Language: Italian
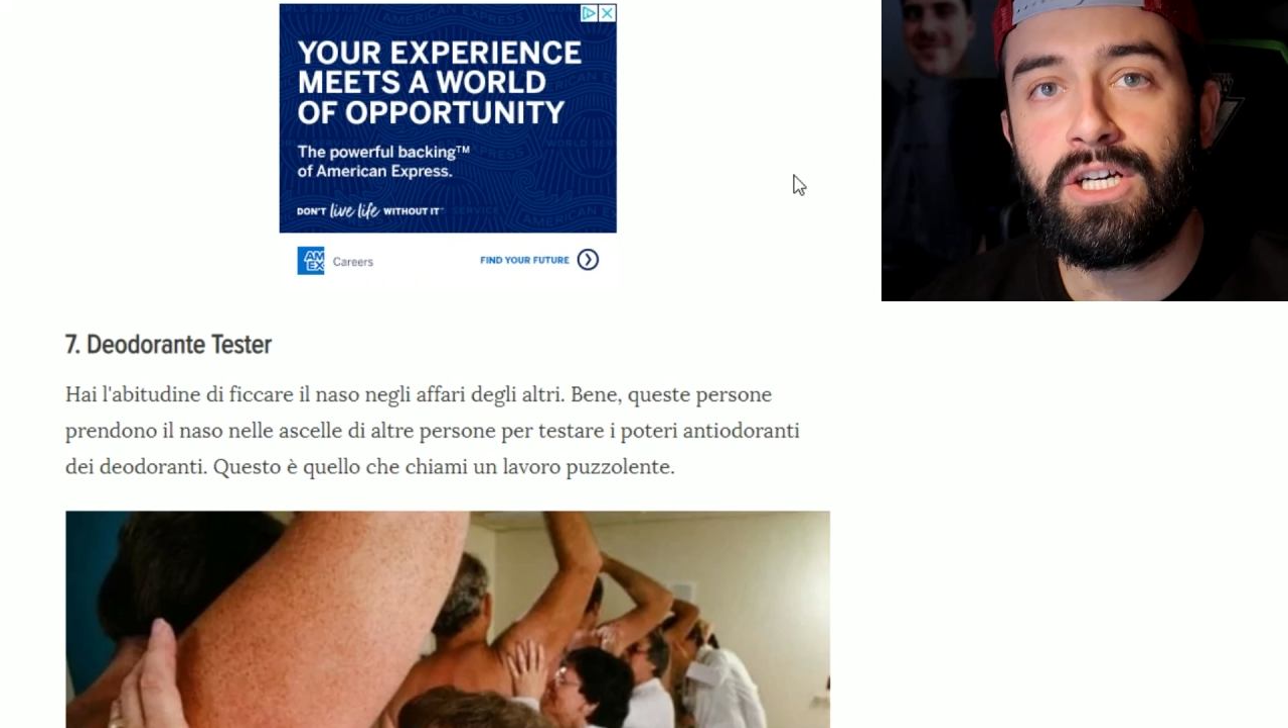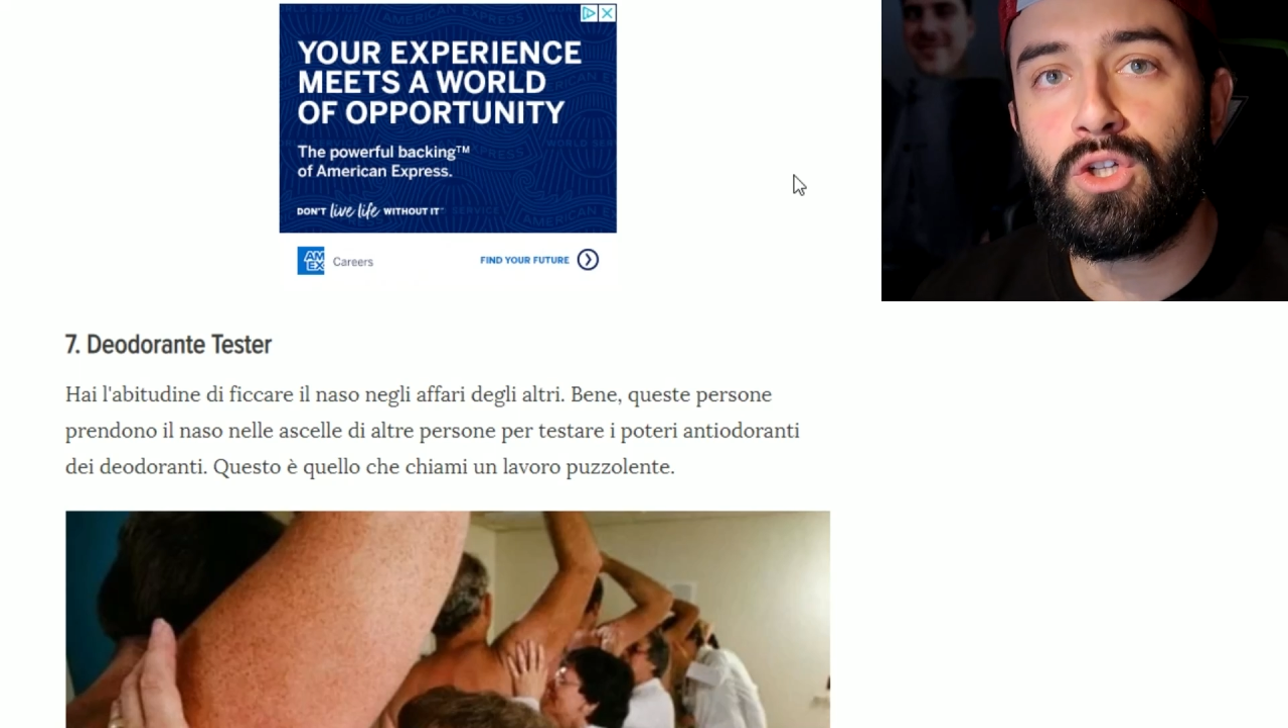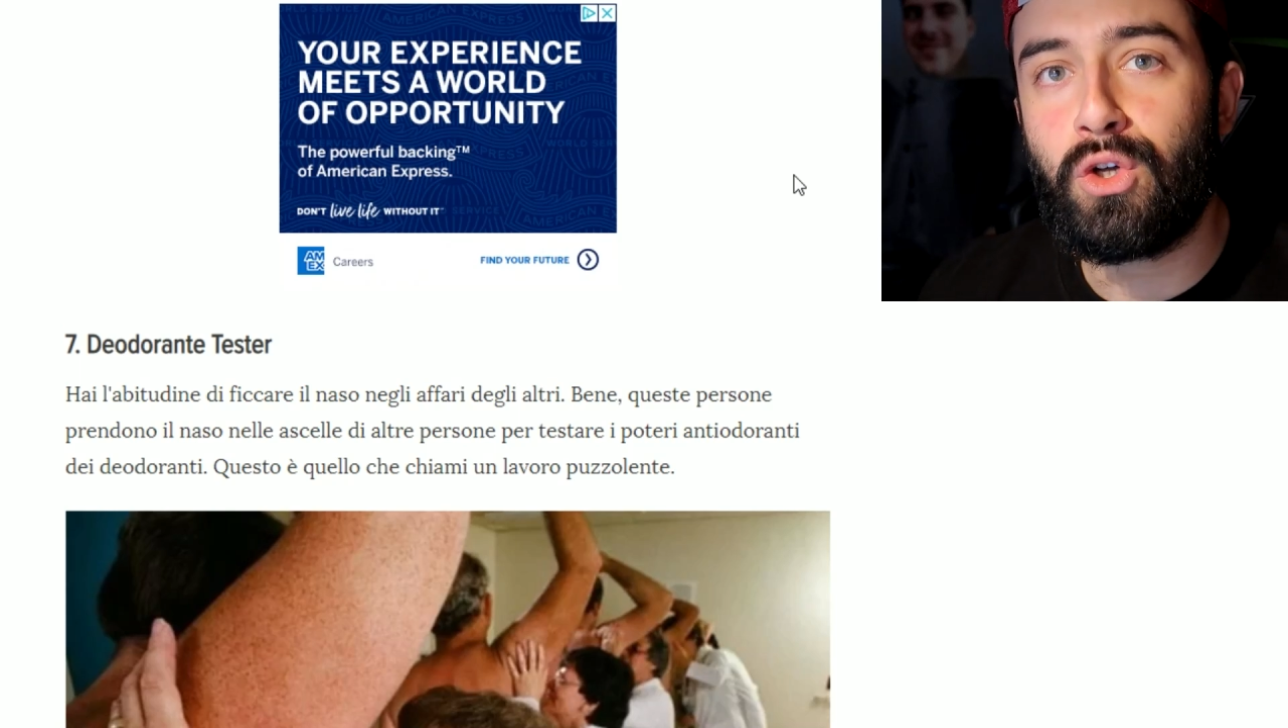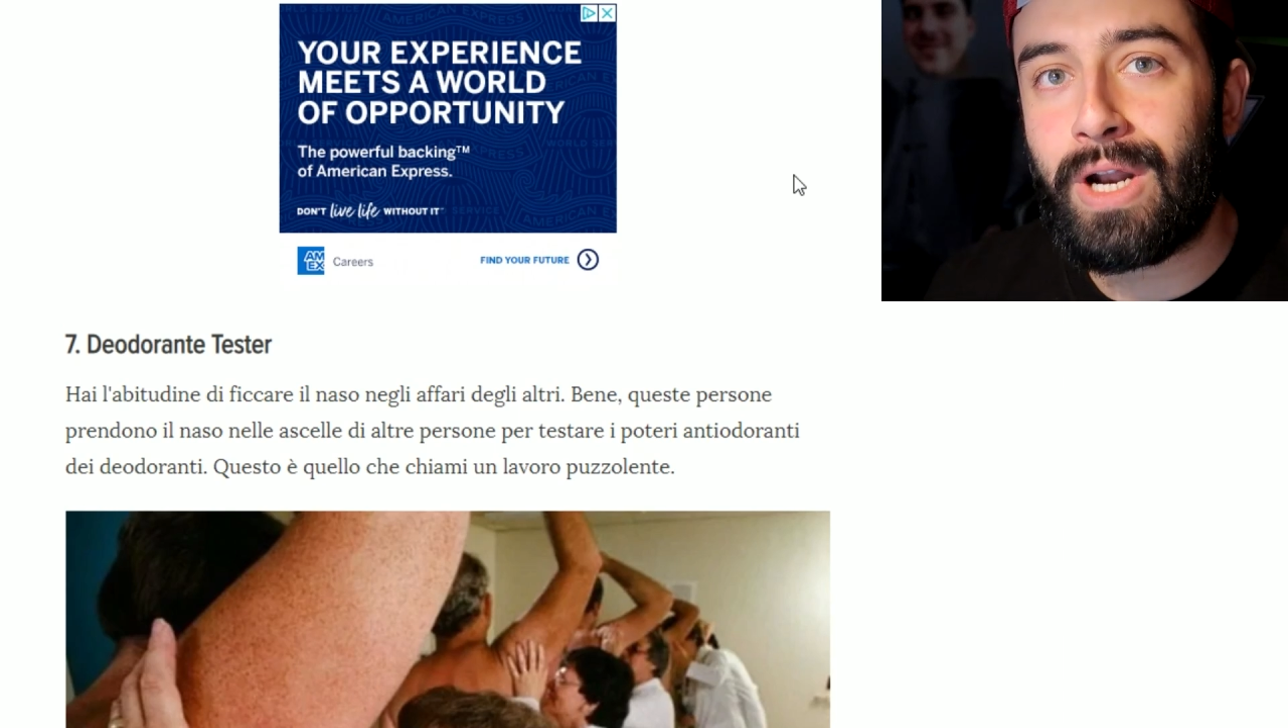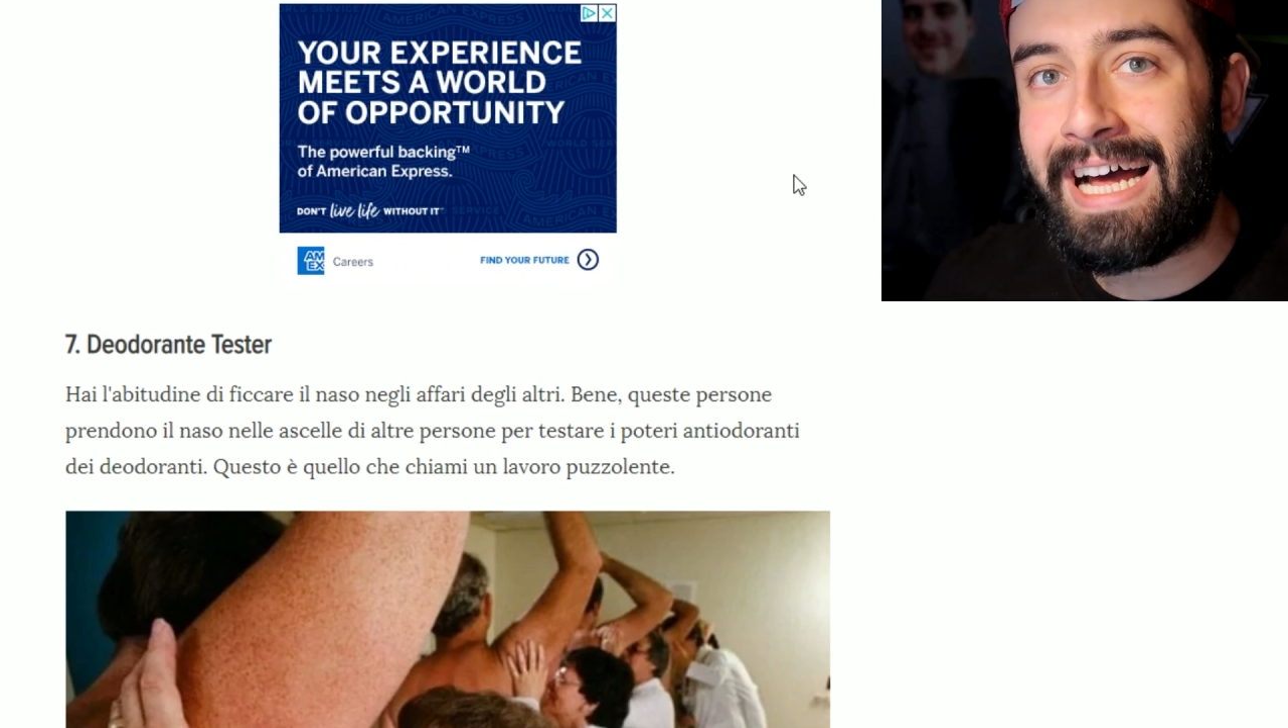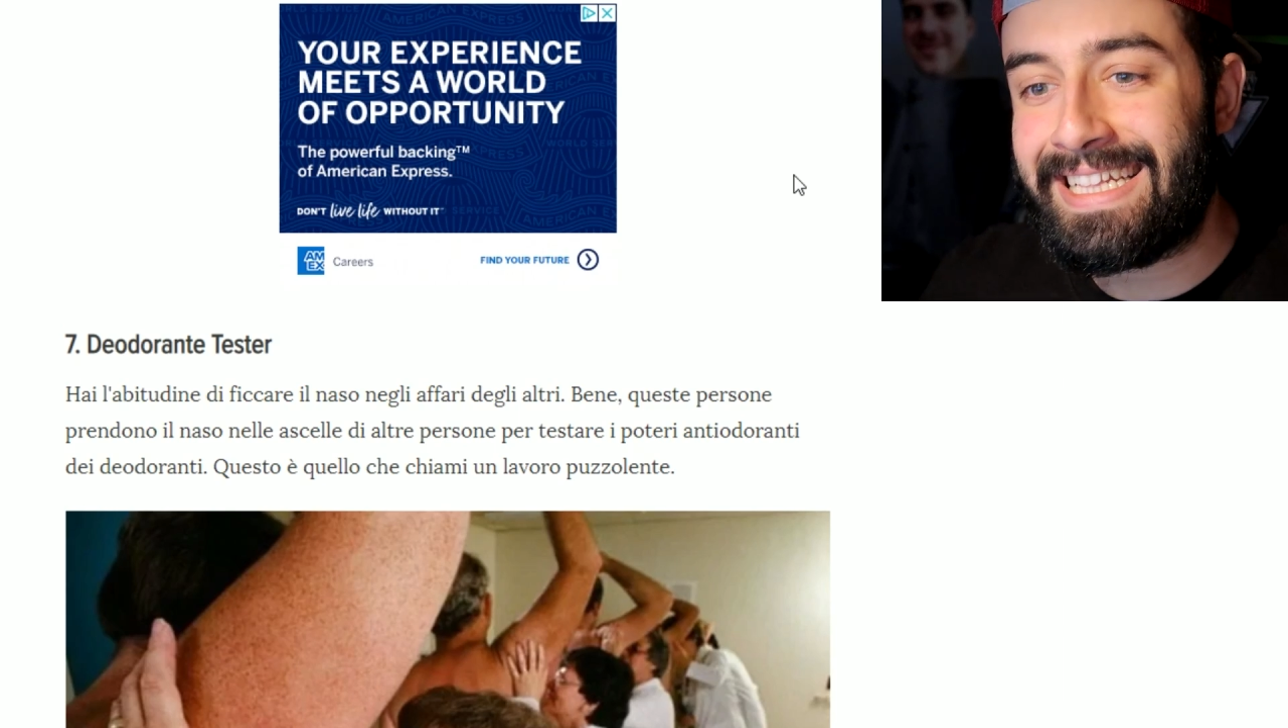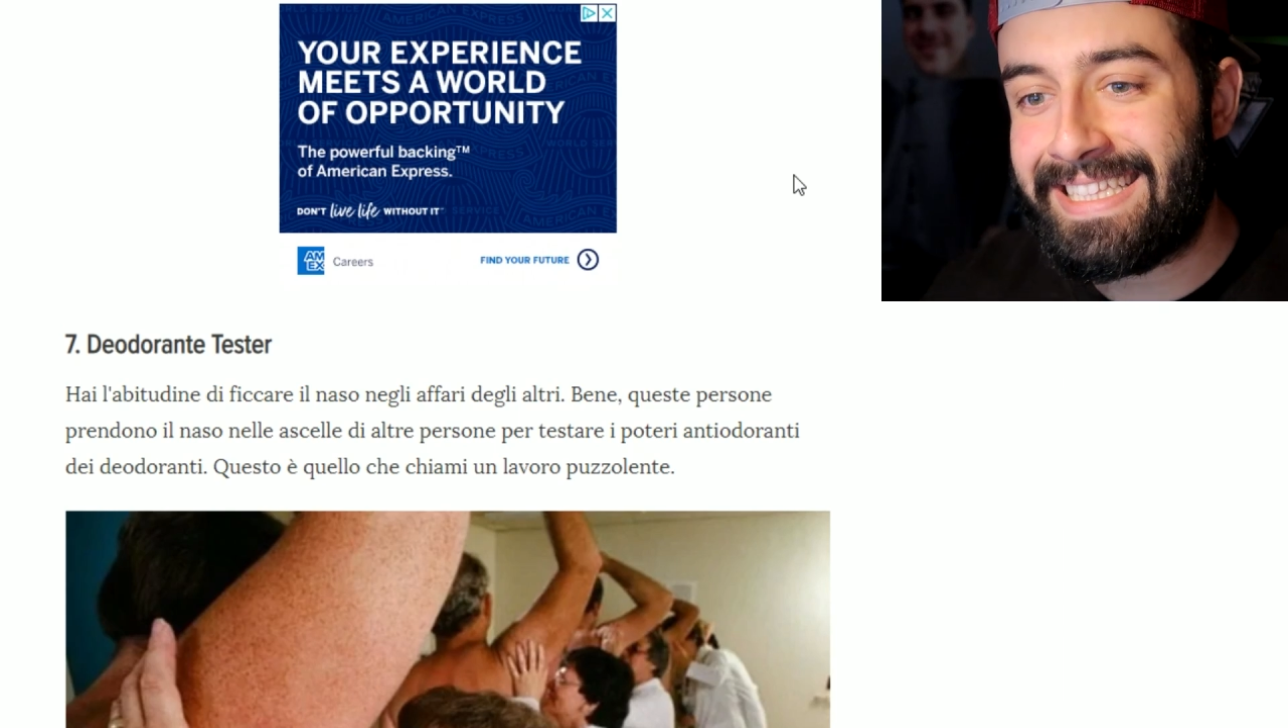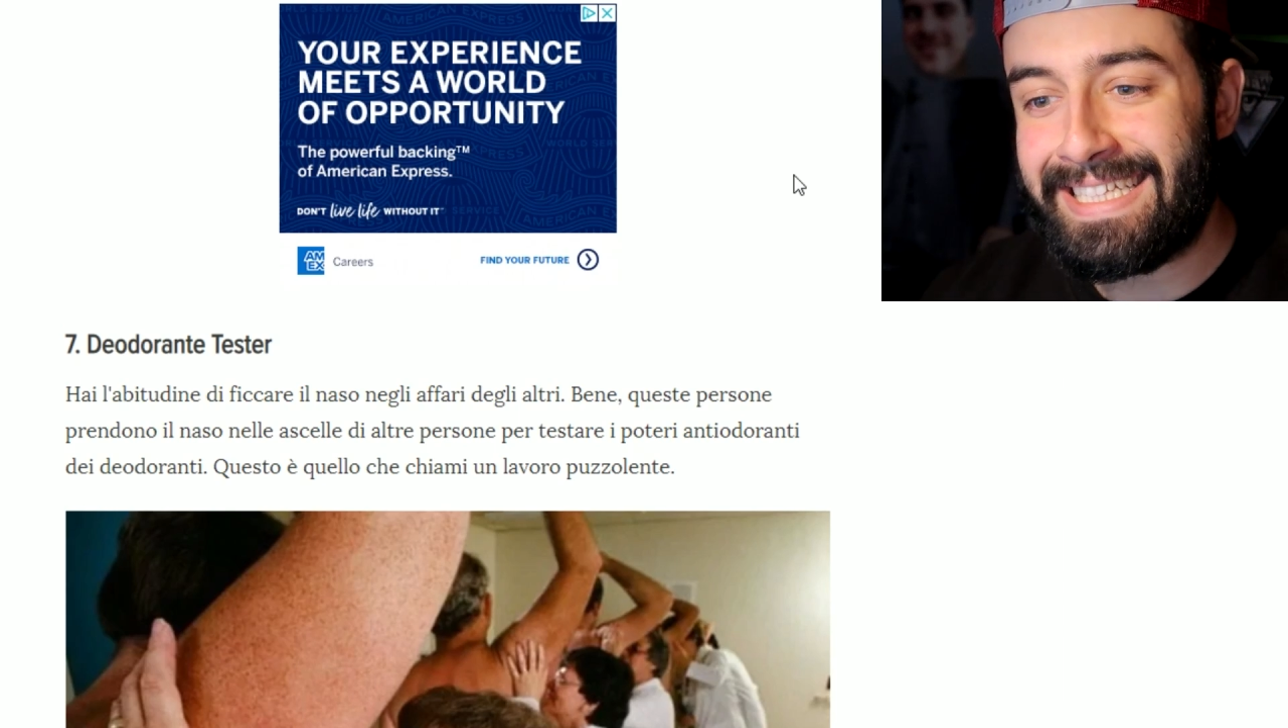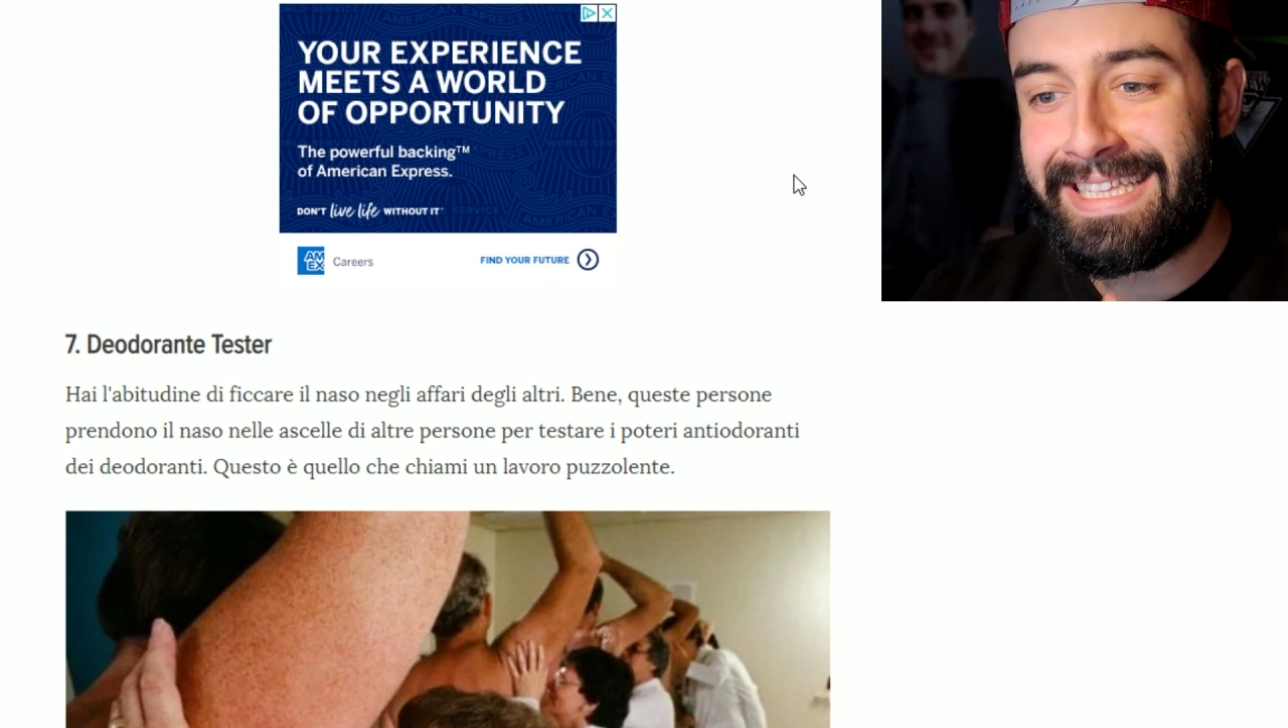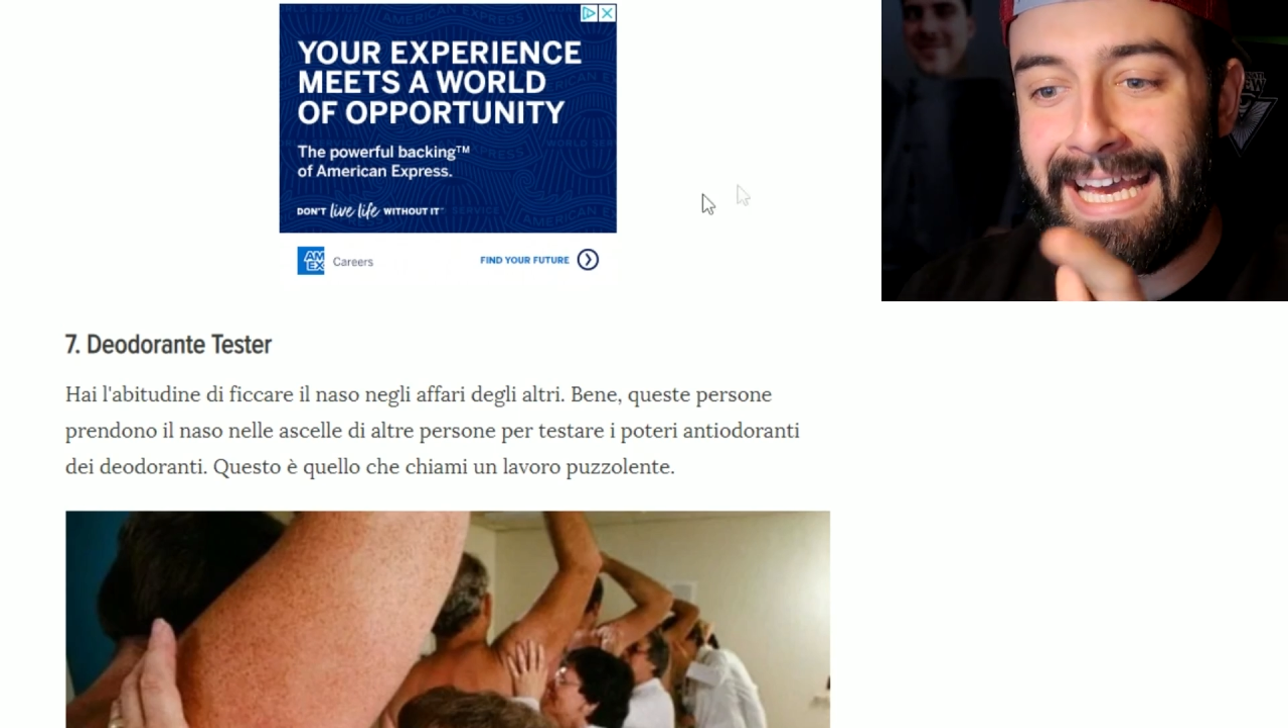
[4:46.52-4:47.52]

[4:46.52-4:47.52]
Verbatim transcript: Deodorante